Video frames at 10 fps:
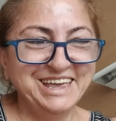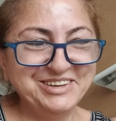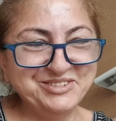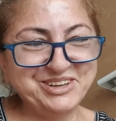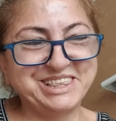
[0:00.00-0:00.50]

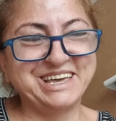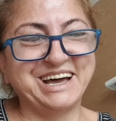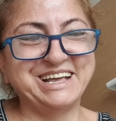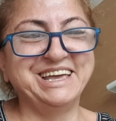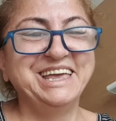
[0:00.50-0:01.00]
Вот
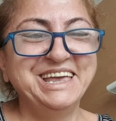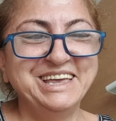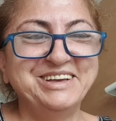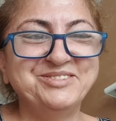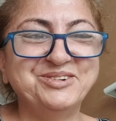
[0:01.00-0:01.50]
так.
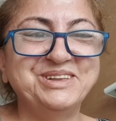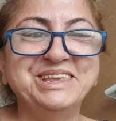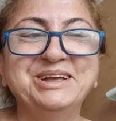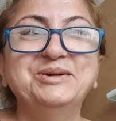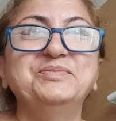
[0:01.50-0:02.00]

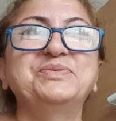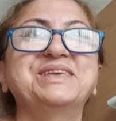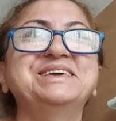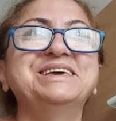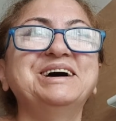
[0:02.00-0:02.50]

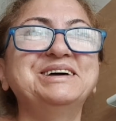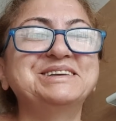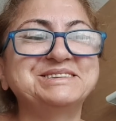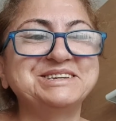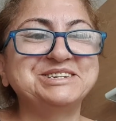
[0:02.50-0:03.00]
Я,
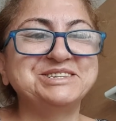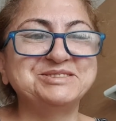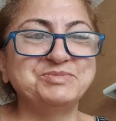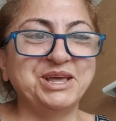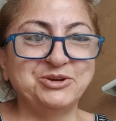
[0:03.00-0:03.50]
значит,
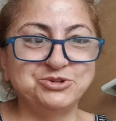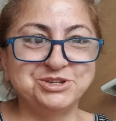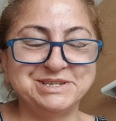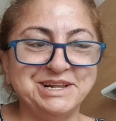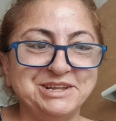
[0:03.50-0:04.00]
меня
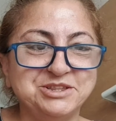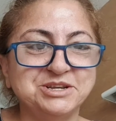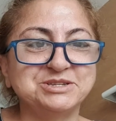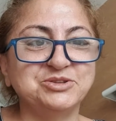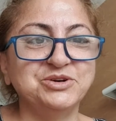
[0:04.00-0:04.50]
очень сильно
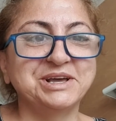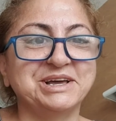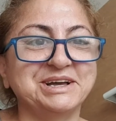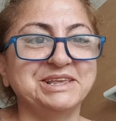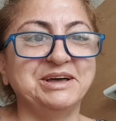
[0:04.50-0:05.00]
трясло, и
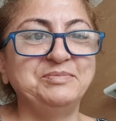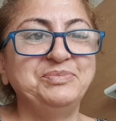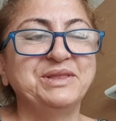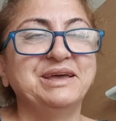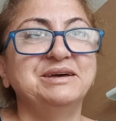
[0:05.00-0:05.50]
когда
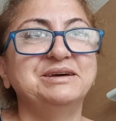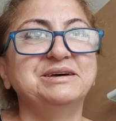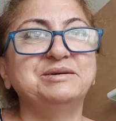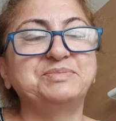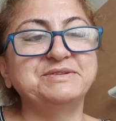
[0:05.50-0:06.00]

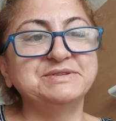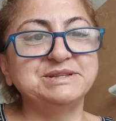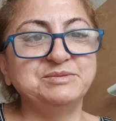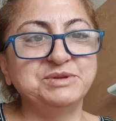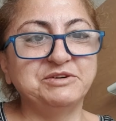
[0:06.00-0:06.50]
э,
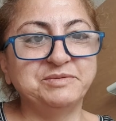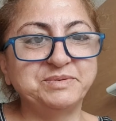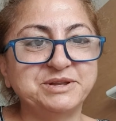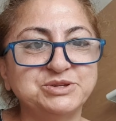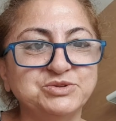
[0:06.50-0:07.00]
привезли меня в
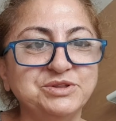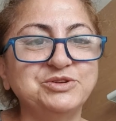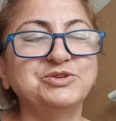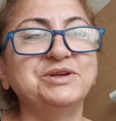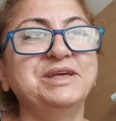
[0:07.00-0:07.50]

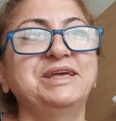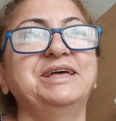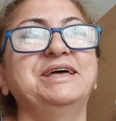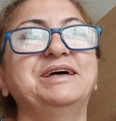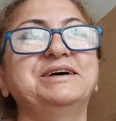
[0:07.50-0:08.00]
операционную,
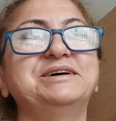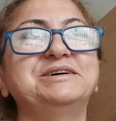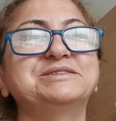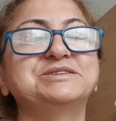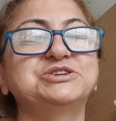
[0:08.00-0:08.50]

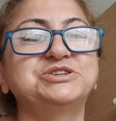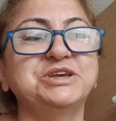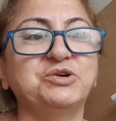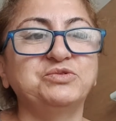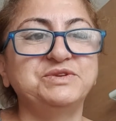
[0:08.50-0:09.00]
а, значит,
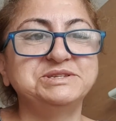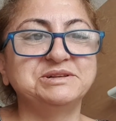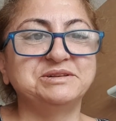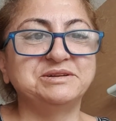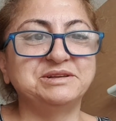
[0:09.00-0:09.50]
я
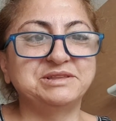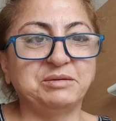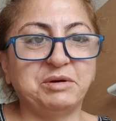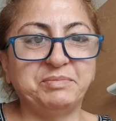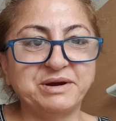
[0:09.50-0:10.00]
увидела
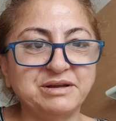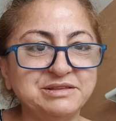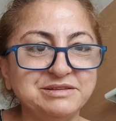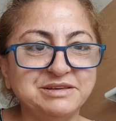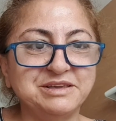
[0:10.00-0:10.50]
там
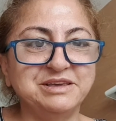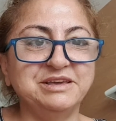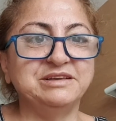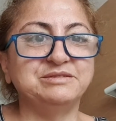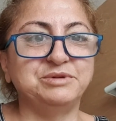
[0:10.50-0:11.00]
аппараты
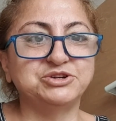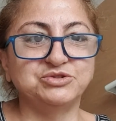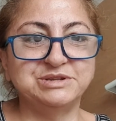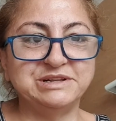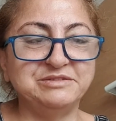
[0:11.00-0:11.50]
такие,
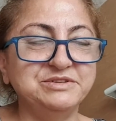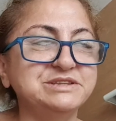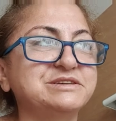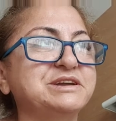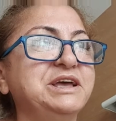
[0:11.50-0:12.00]
большой
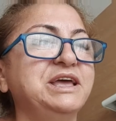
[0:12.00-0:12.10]
телевизор.